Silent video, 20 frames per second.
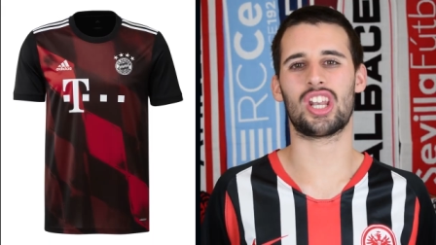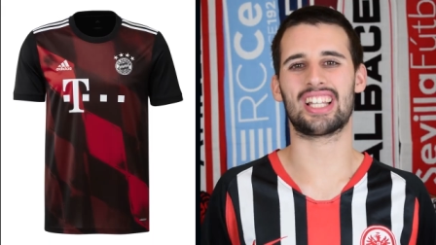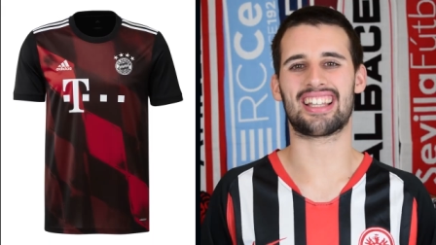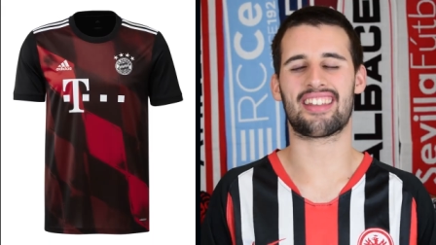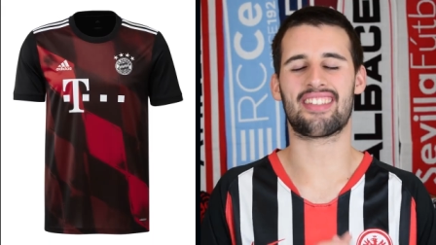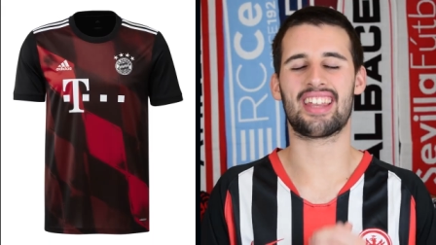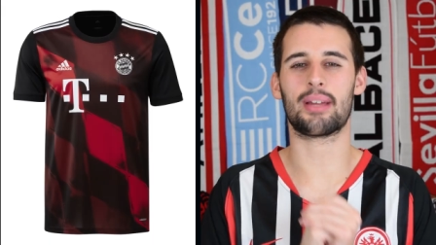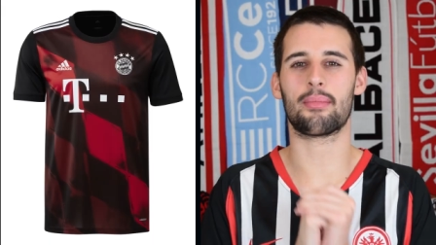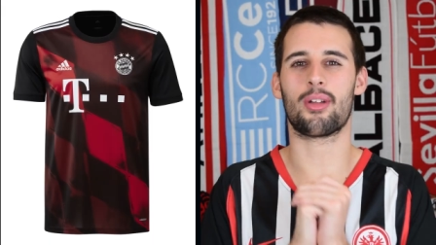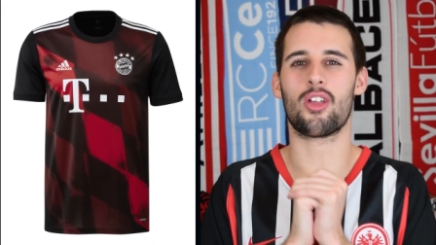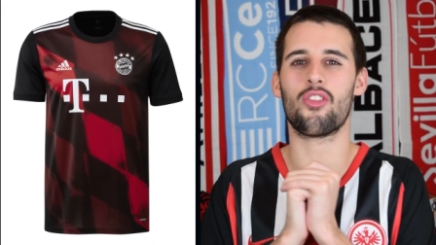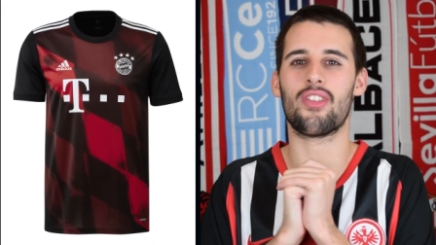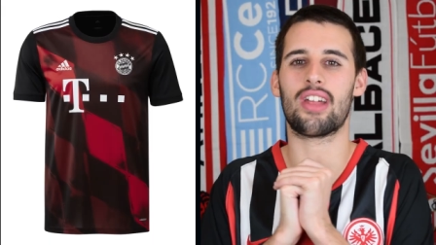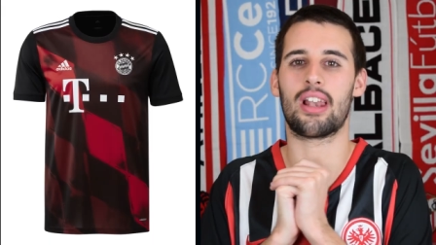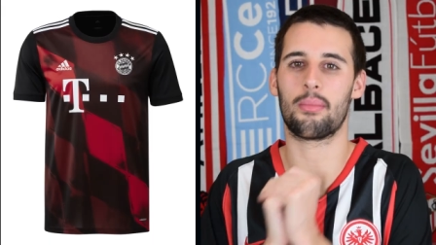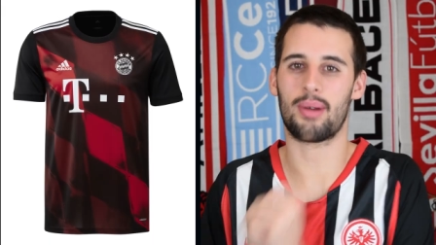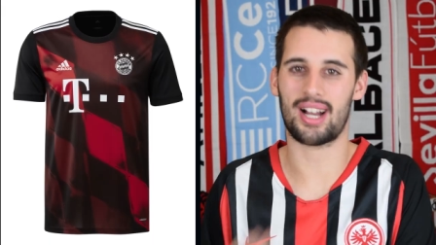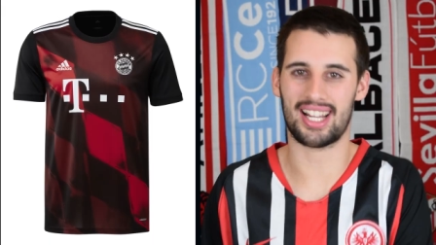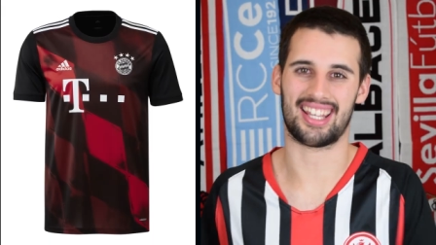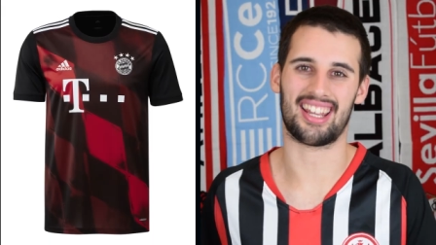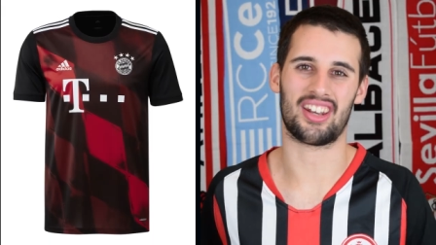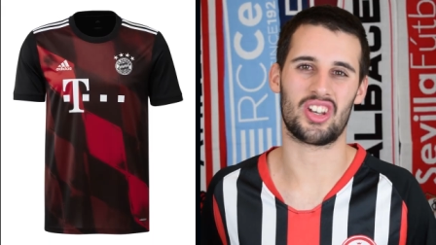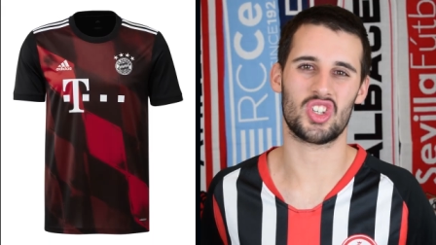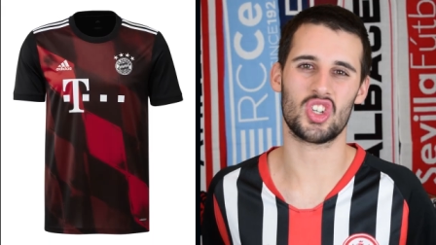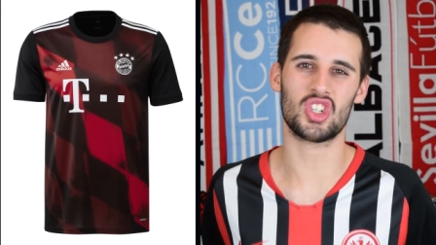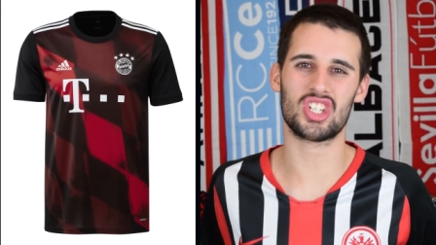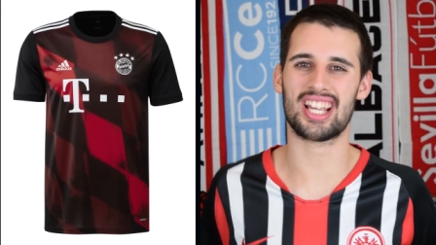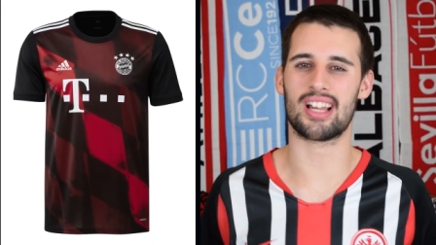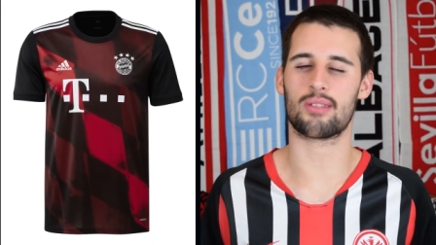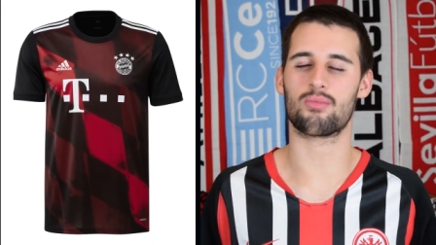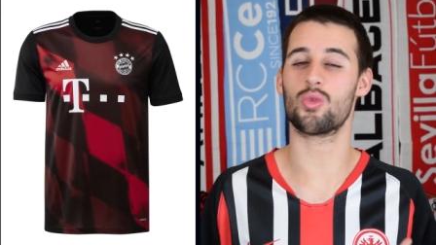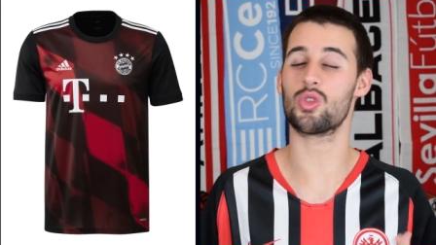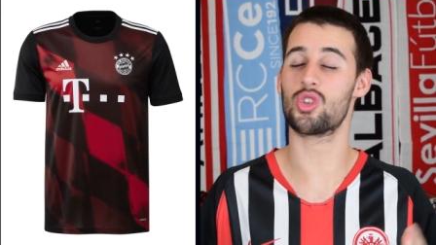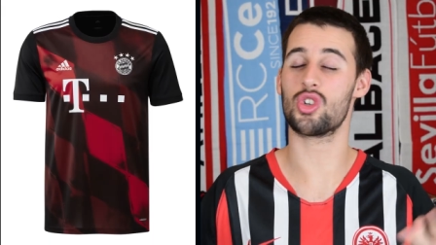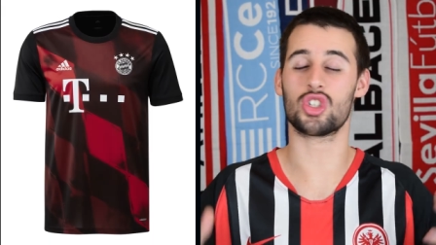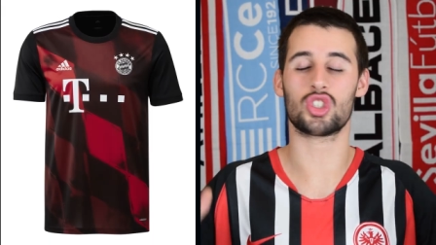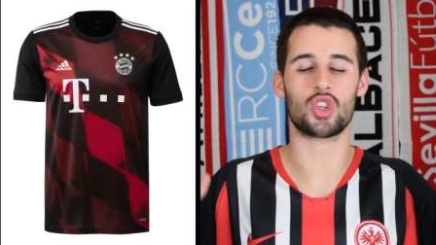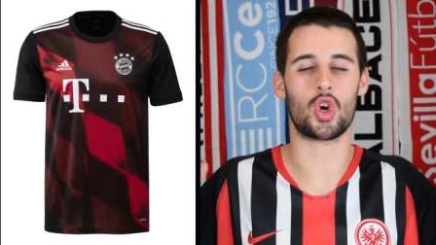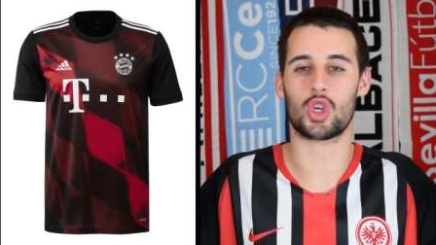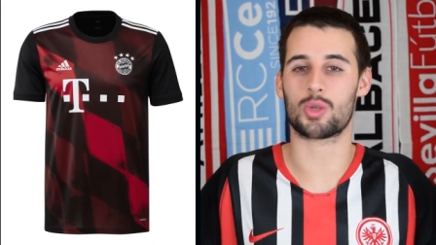con la tercera equipación del Bayern. Yo sé que a
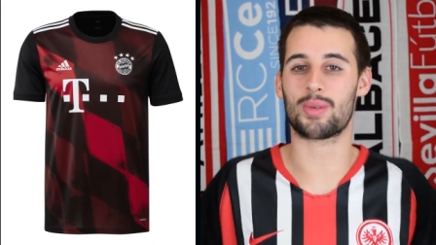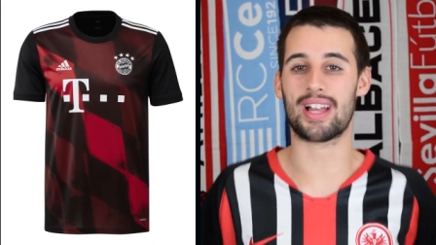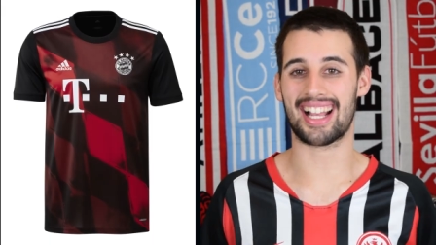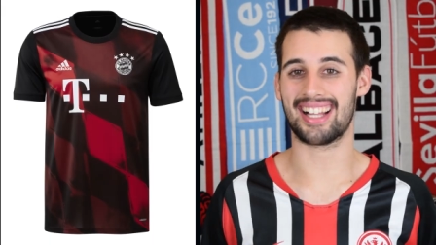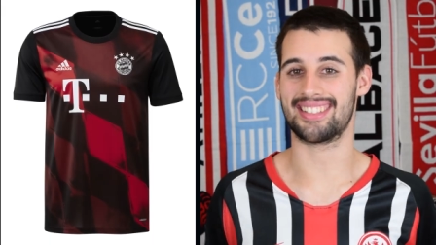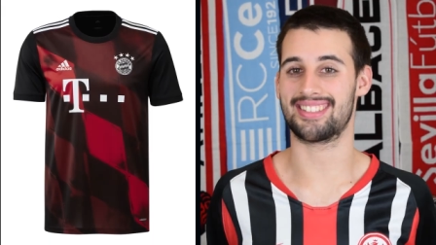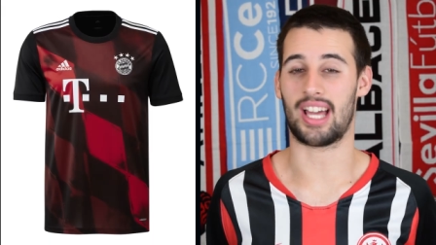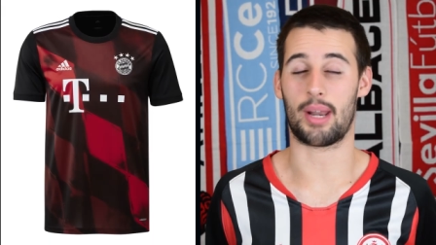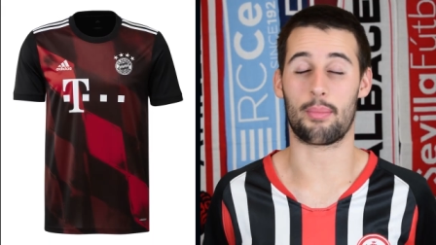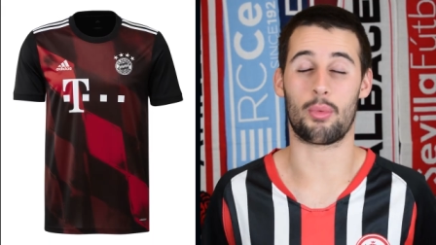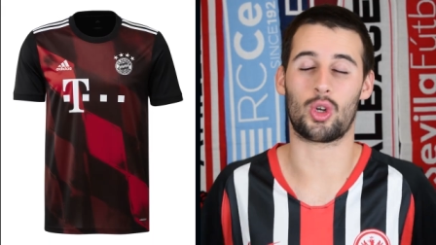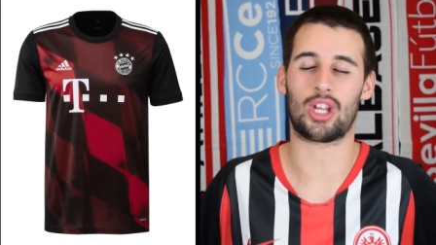muchos os va a encantar,